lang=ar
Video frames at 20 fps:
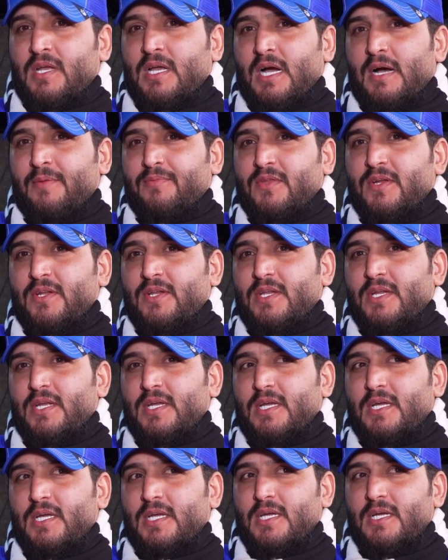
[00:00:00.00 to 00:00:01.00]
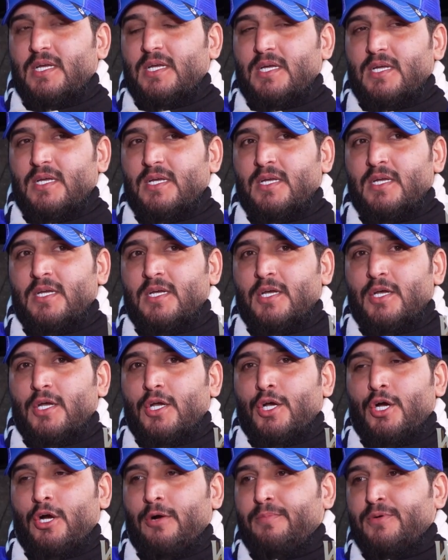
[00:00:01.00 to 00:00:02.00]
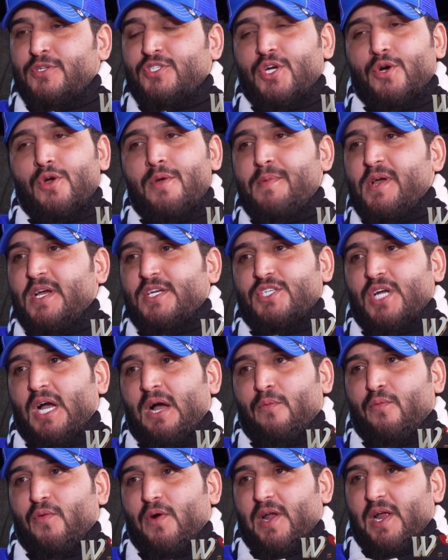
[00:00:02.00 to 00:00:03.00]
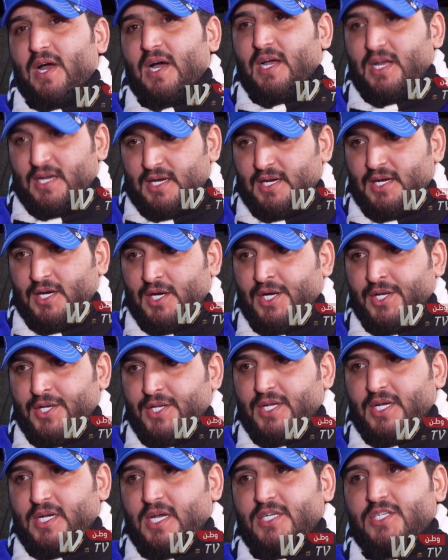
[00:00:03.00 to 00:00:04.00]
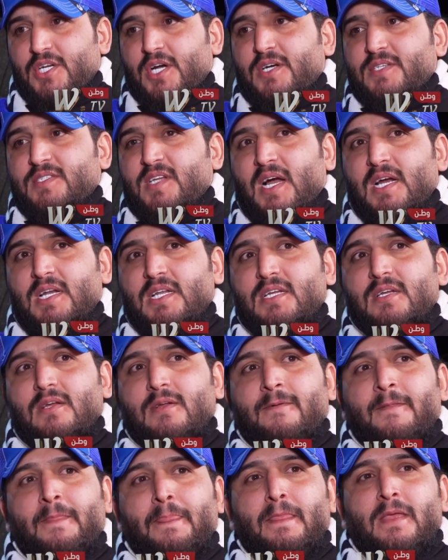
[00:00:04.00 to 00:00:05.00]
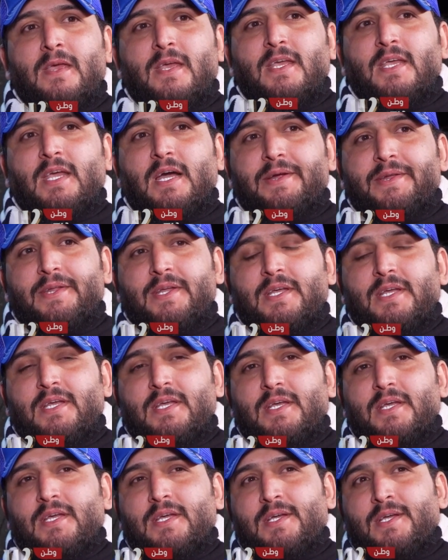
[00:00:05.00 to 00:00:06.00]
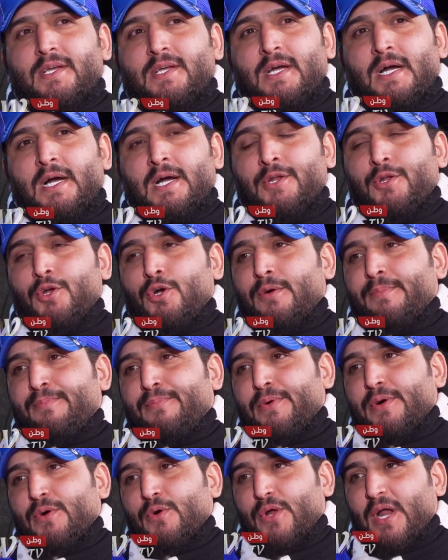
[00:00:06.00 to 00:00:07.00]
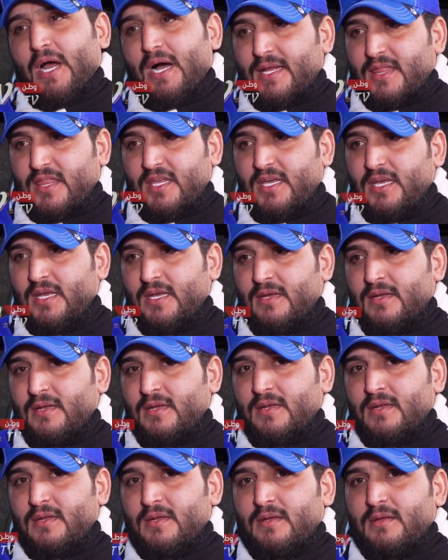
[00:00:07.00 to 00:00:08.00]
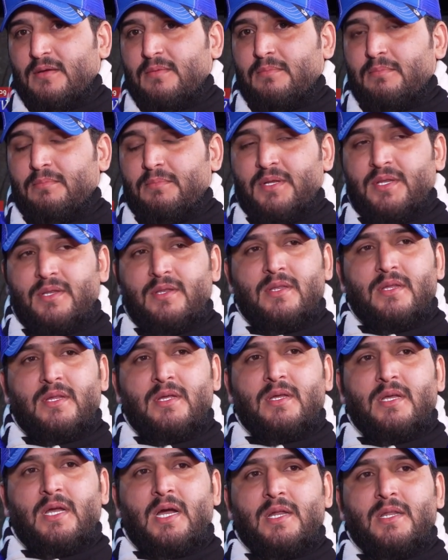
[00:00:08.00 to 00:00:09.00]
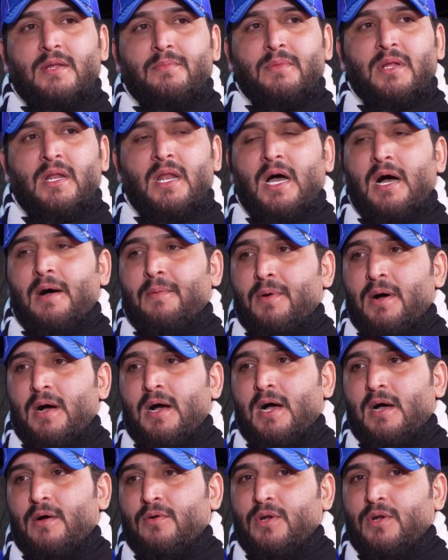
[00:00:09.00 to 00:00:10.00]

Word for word: كابتن آه، حب الجوي ما اجى عن فراغ عندي كشخص علي يعني عن حب وراثي من يعني من الاباء